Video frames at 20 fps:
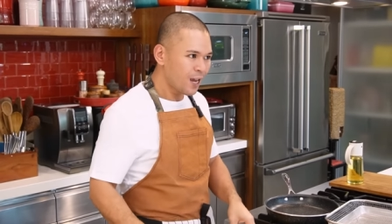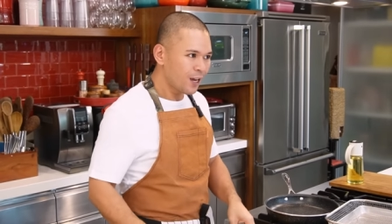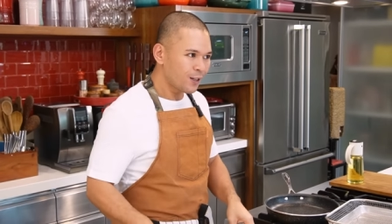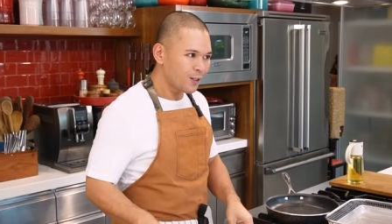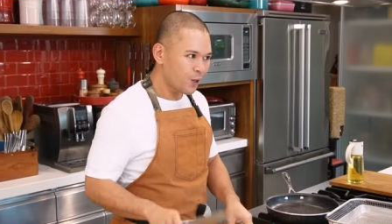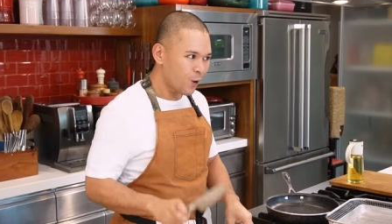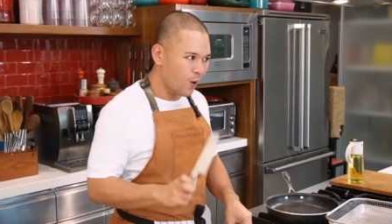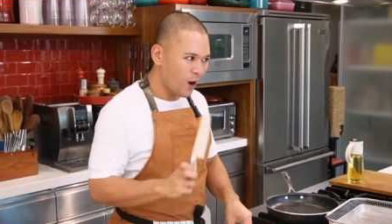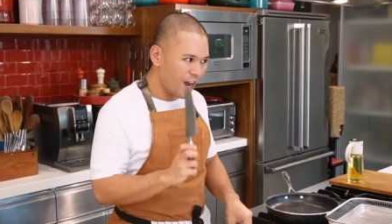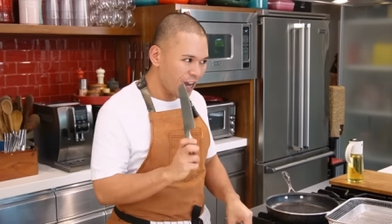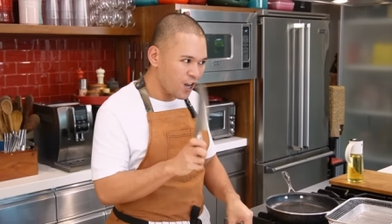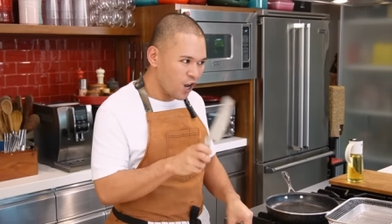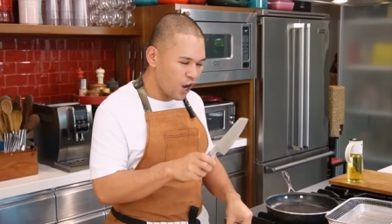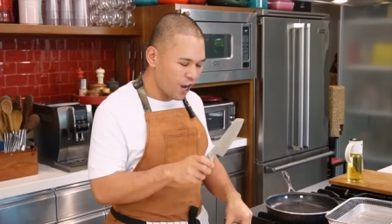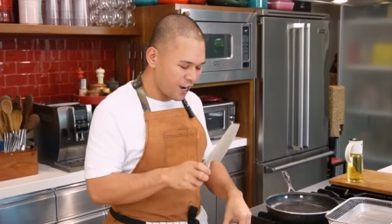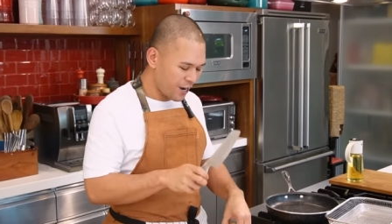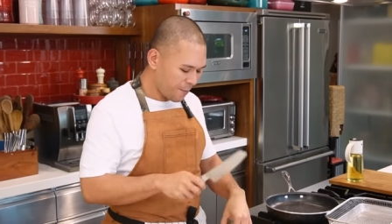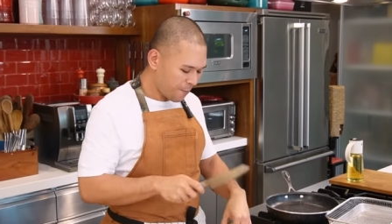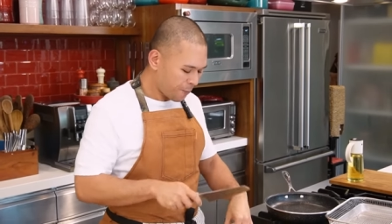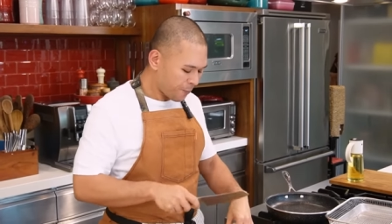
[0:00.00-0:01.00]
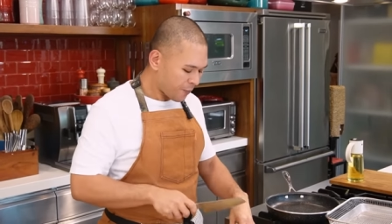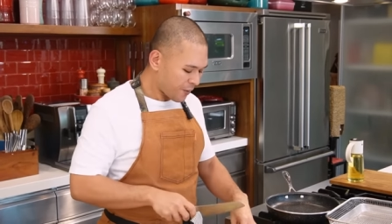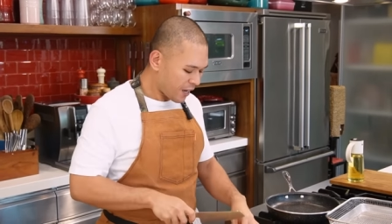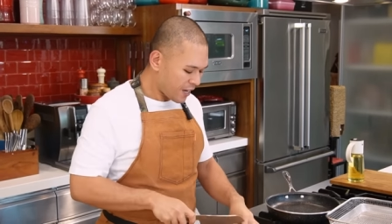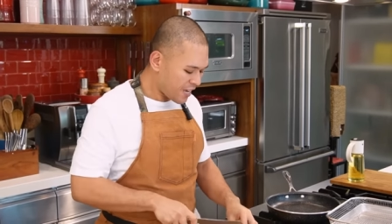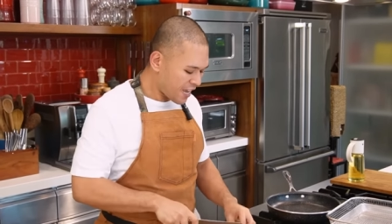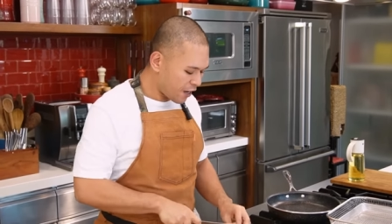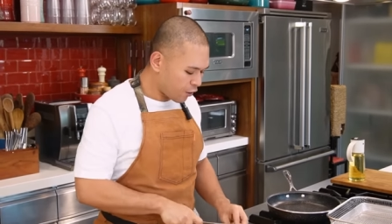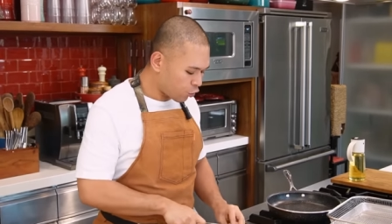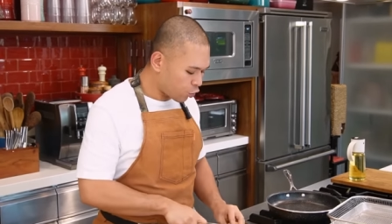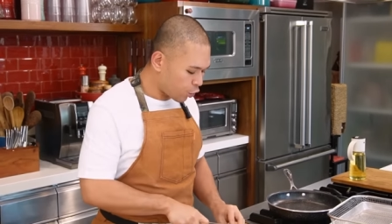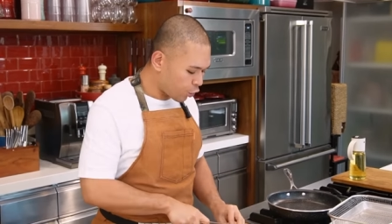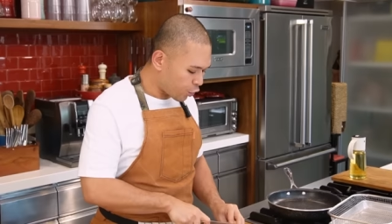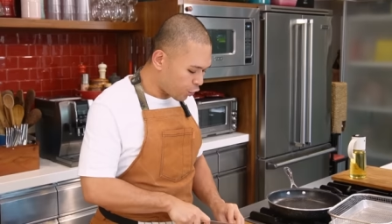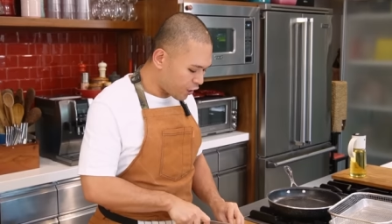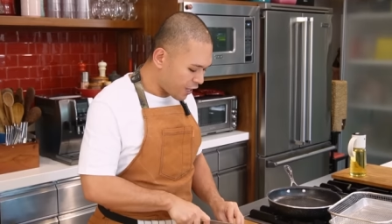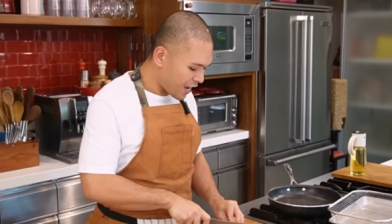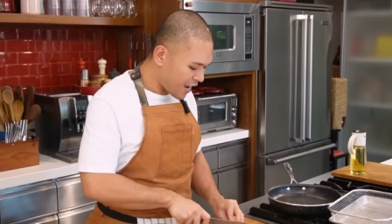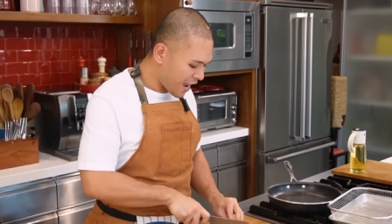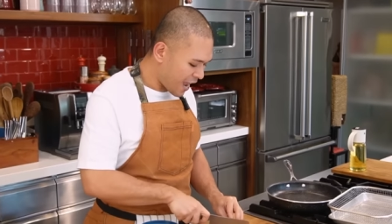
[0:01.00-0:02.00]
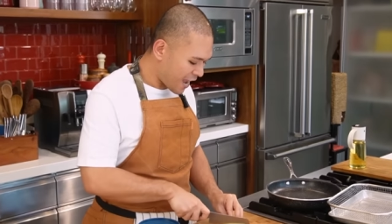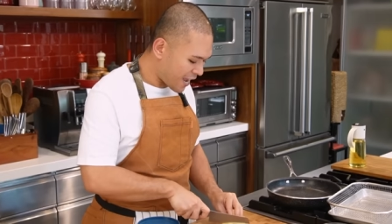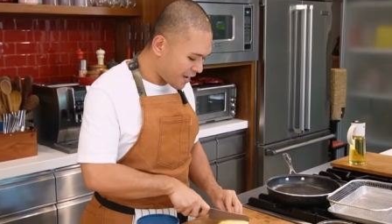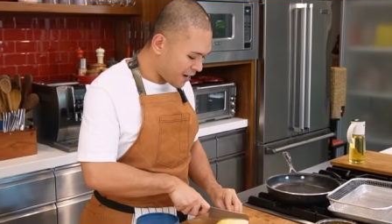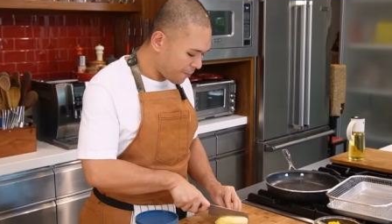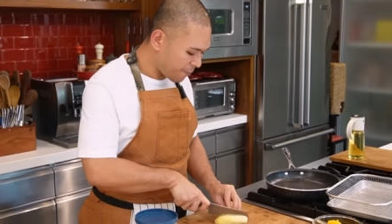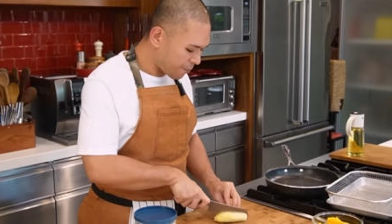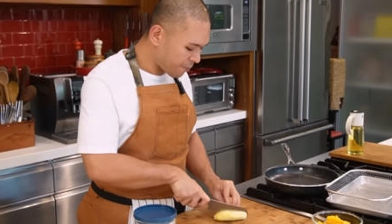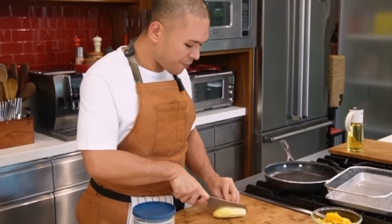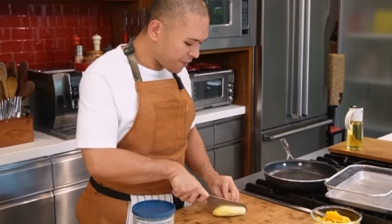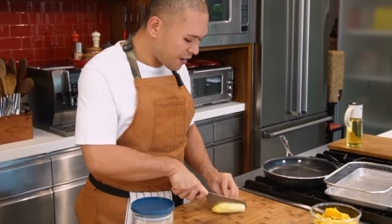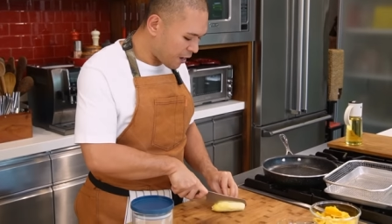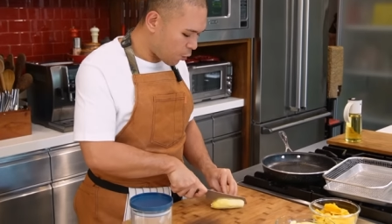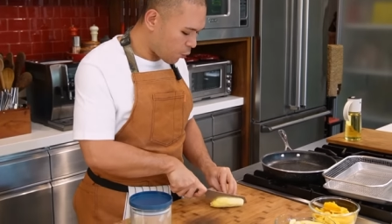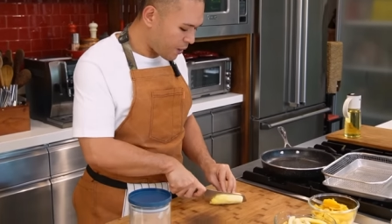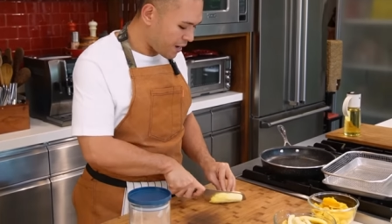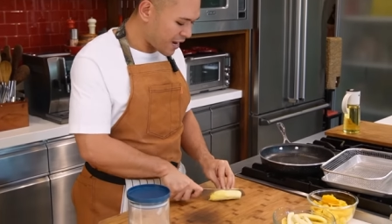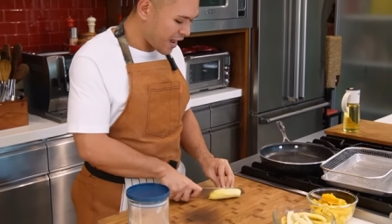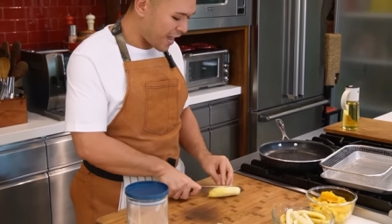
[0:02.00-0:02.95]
So ngayon, yung turon na yan, gawin